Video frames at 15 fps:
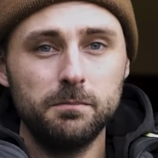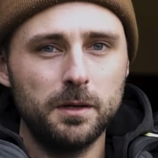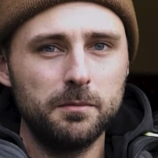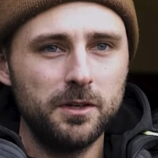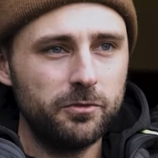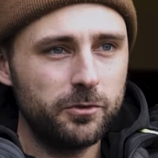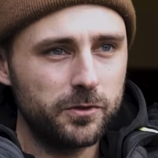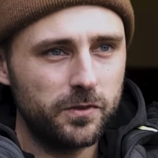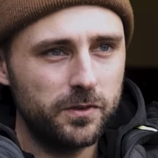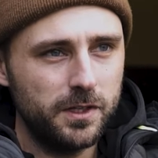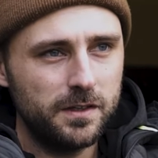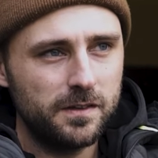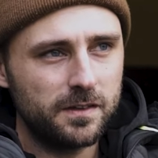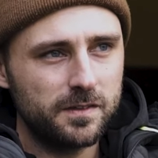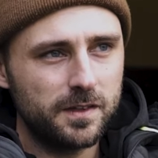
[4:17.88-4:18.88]
Bei mir
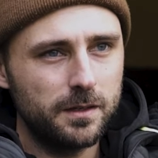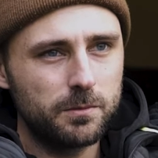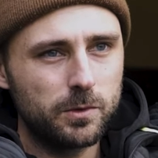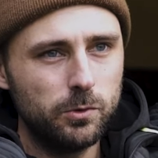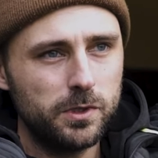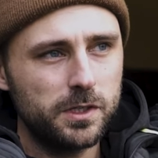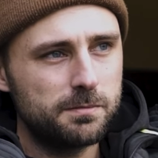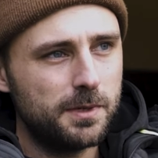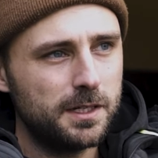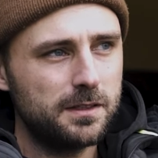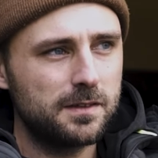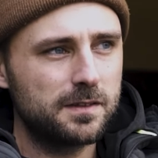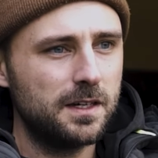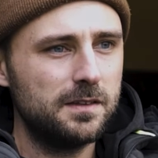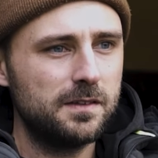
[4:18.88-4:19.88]
funktioniert es extrem gut. Ich mache
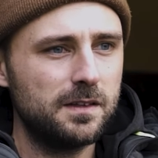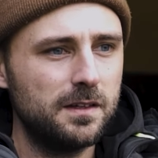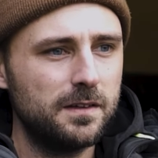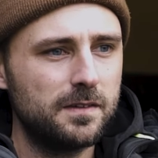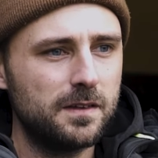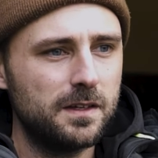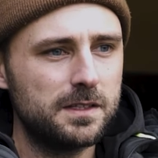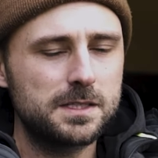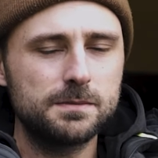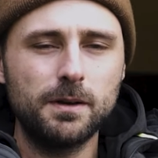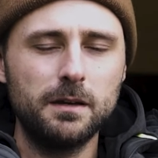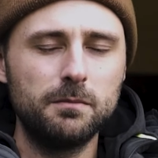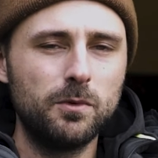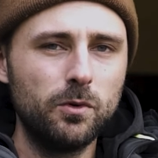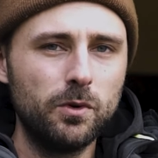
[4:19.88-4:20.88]
das Ganze jetzt seit
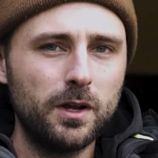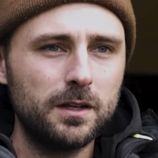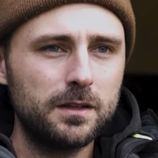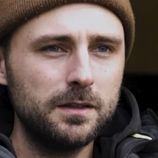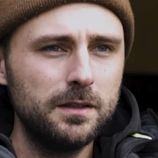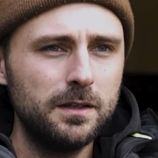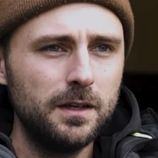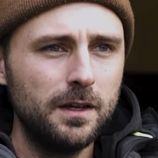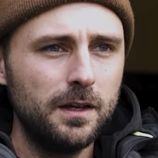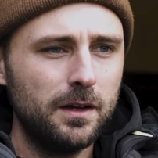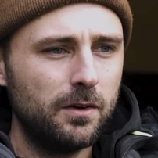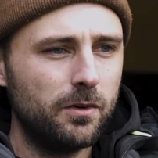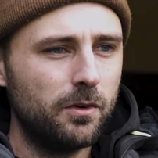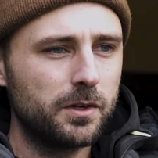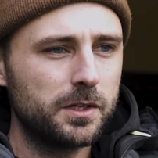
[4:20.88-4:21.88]
zwei Monaten.
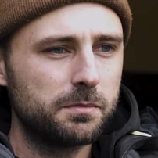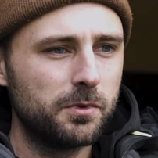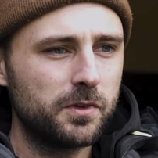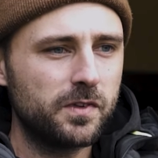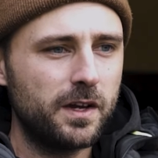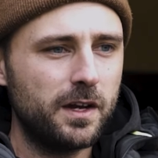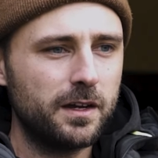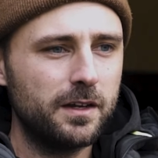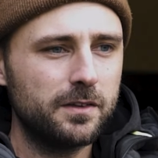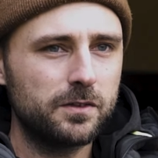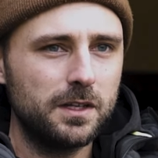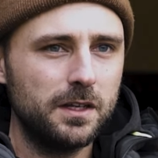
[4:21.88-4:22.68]
Und ich muss sagen, also